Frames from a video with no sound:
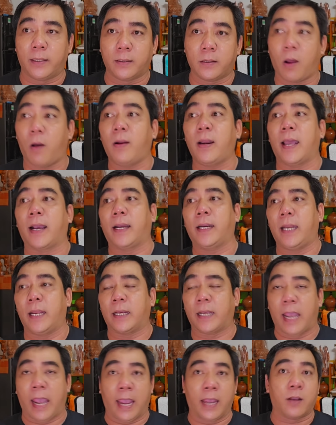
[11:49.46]
đó là cái
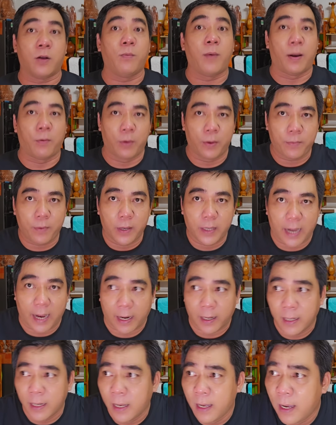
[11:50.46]
thiệt hại của bà Nguyễn Phương
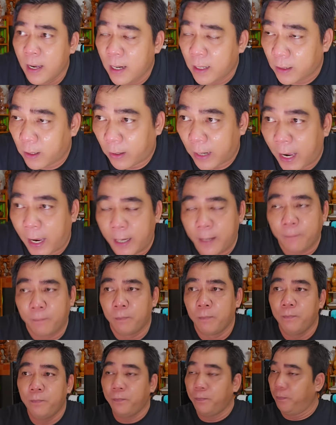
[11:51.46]
Hằng rồi đây
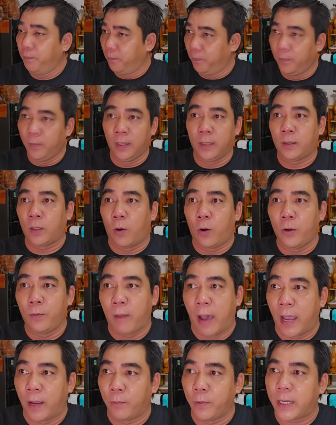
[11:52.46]
tôi
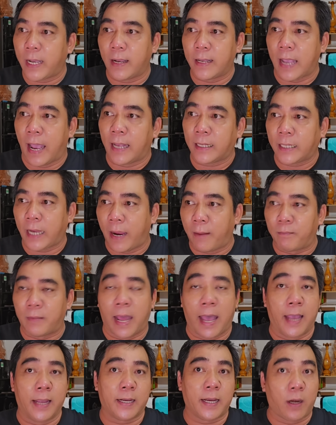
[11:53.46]
mời quý khán giả xem
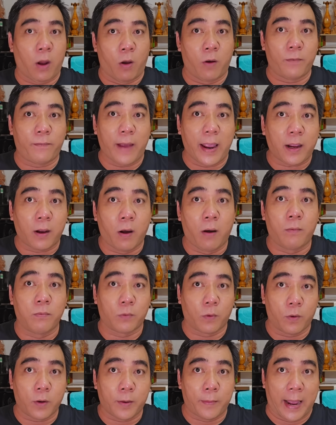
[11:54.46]
lại cái đoạn phát
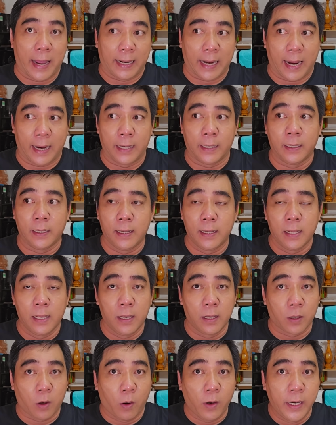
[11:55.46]
ngôn của cái bà này
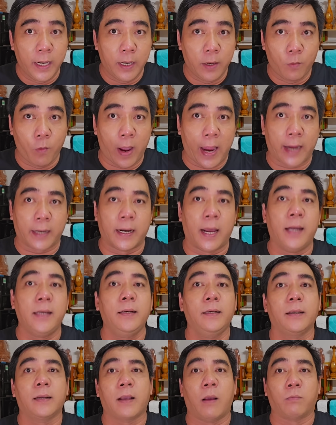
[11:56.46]
có liên quan
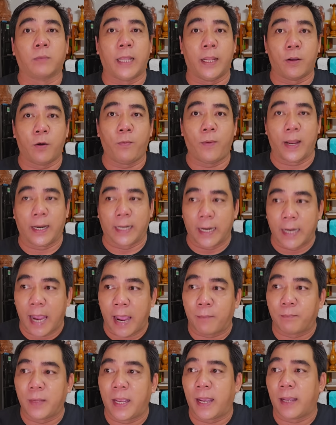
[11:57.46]
đến công ty cổ phần Đại
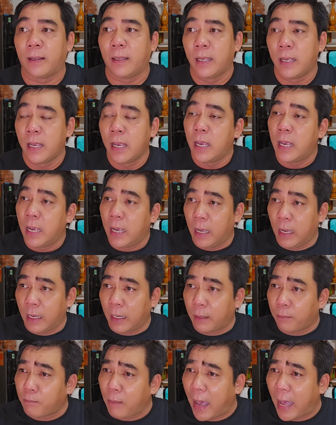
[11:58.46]
Nam nha
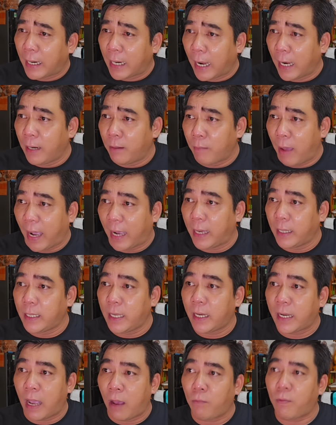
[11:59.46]
bà này mặc cái
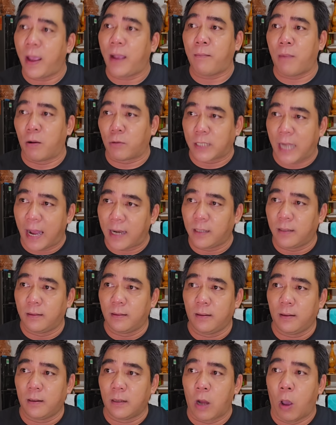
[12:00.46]
chiếc áo khoác màu xanh
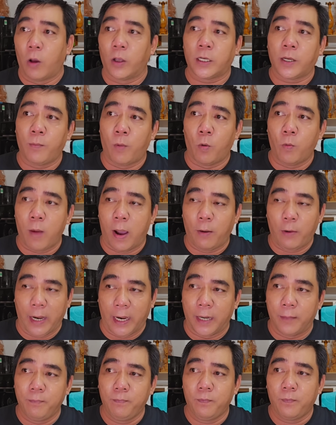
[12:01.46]
đội cái mũ bảo
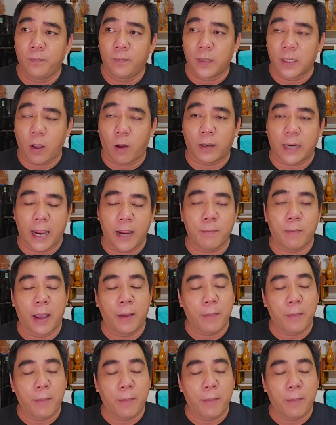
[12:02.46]
hiểm cho thấy bà